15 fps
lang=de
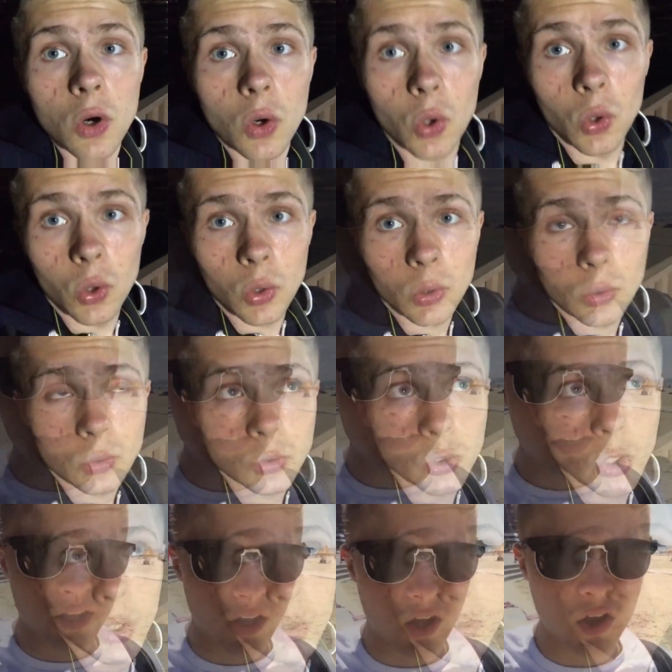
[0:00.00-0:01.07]
Und
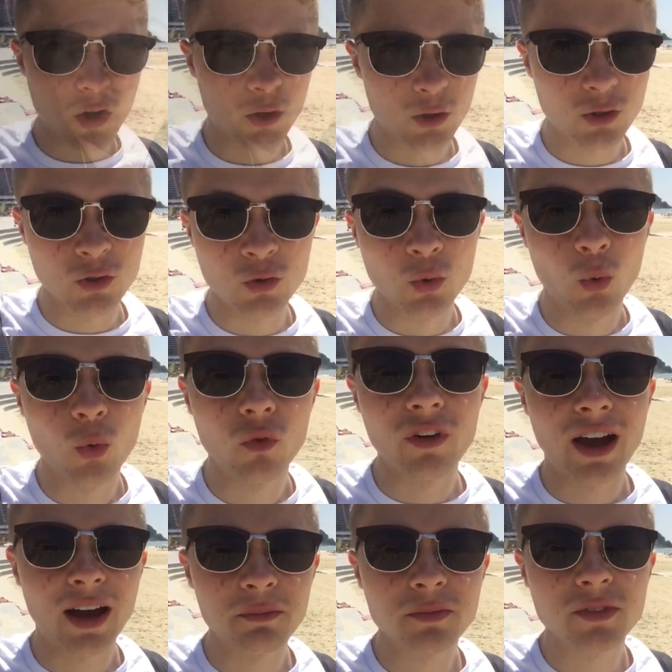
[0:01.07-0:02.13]
ja,
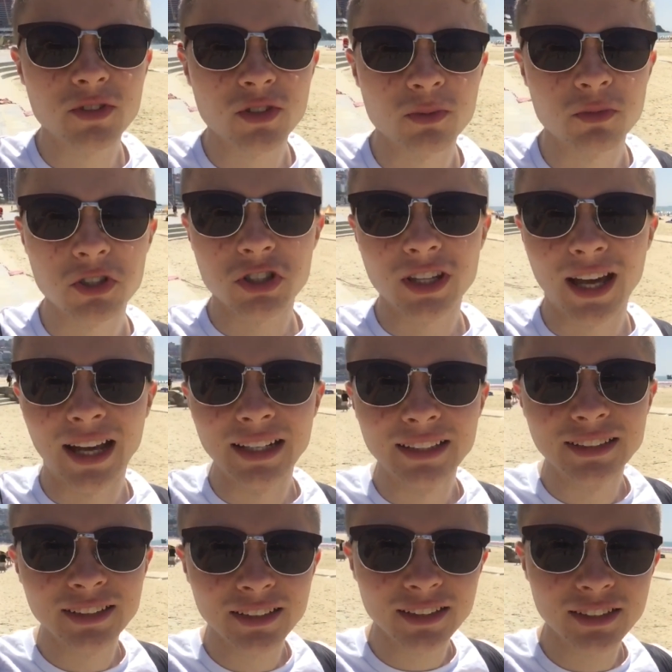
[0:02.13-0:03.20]
so, wir haben es zum
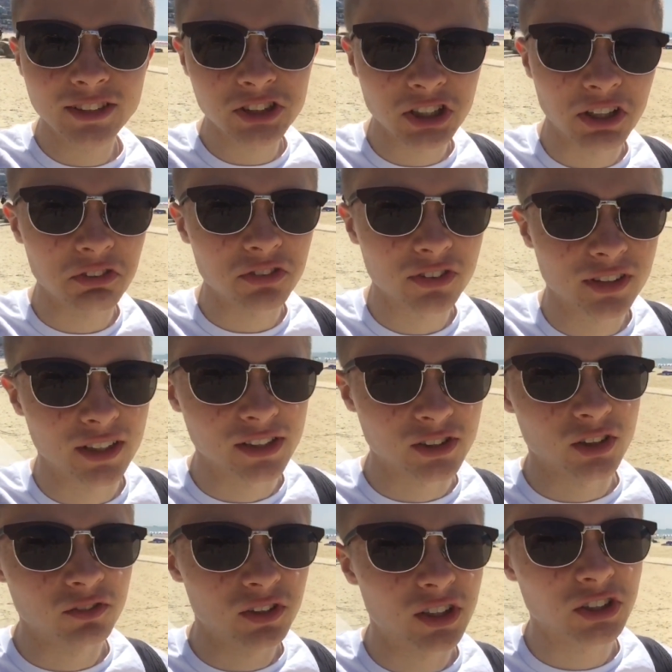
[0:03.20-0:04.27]
Strand geschafft.
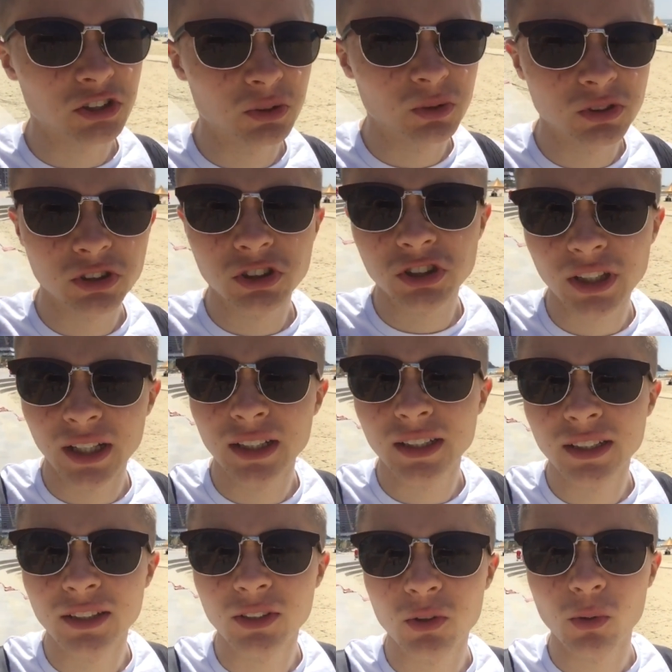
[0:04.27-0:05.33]
Das soll wohl der schönste
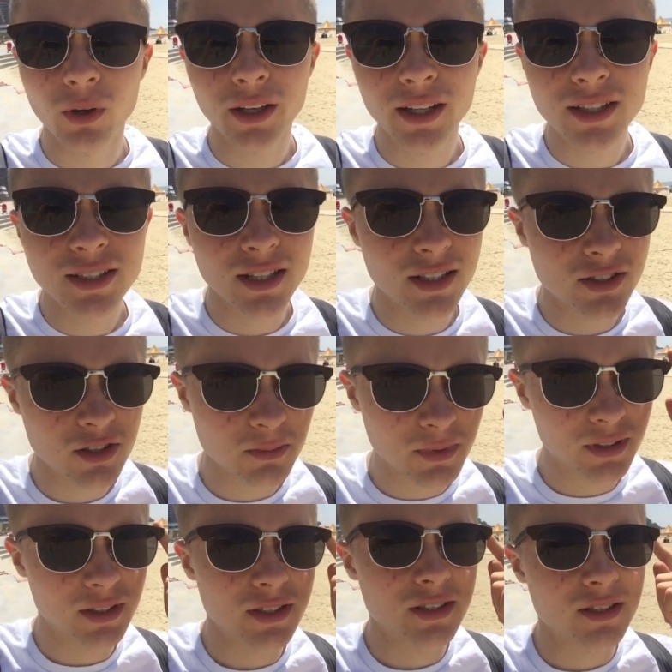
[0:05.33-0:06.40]
Strand in Korea sein,
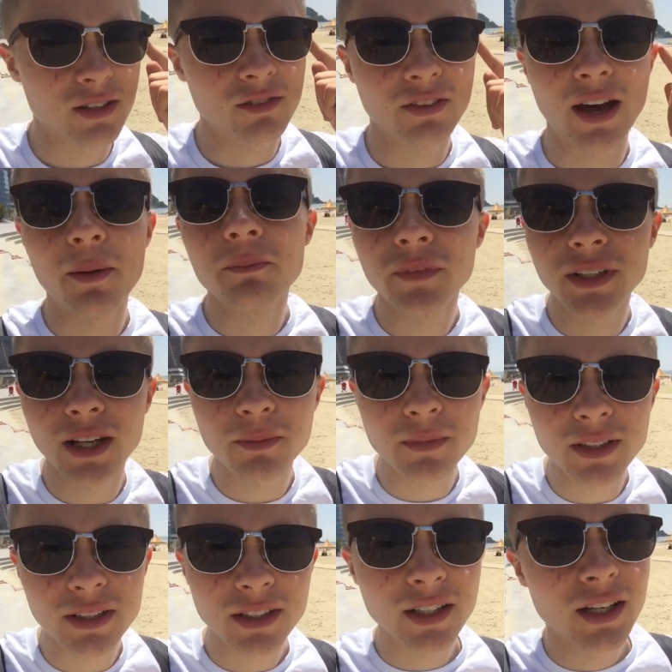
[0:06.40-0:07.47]
zumindest äh, werben die
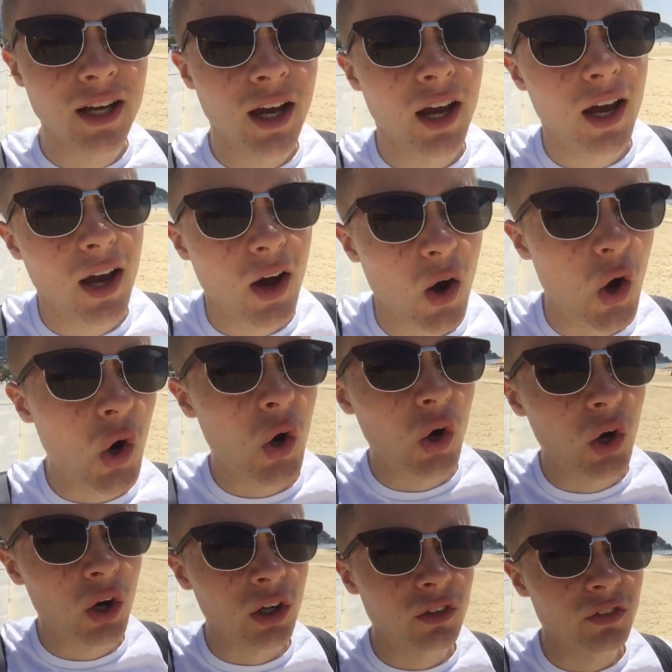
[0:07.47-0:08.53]
damit.
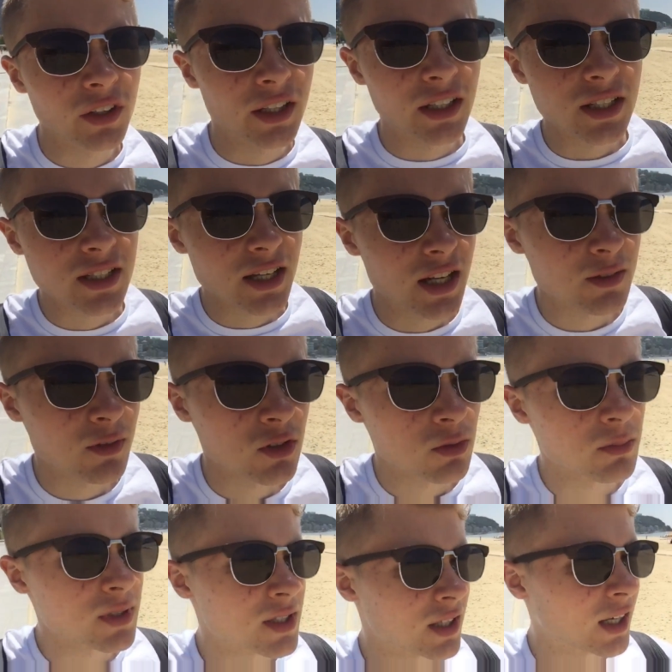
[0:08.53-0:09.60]
Und wir gehen jetzt hier erstmal
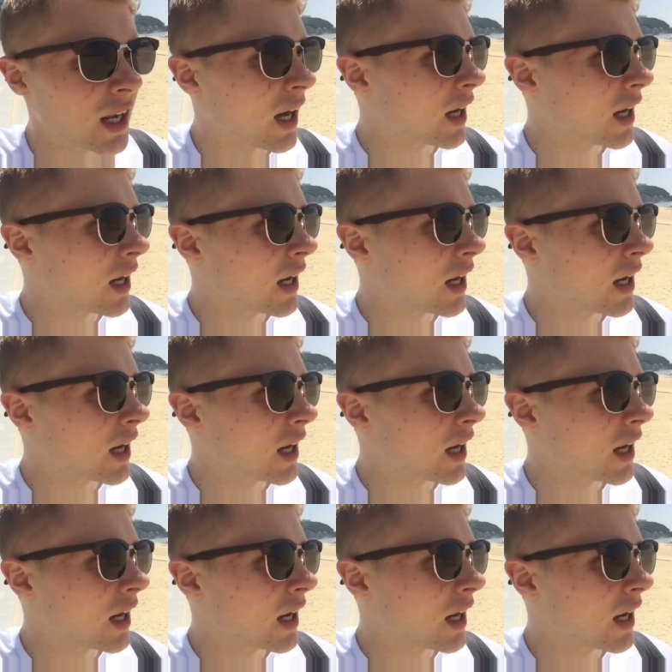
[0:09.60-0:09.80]
so ein bisschen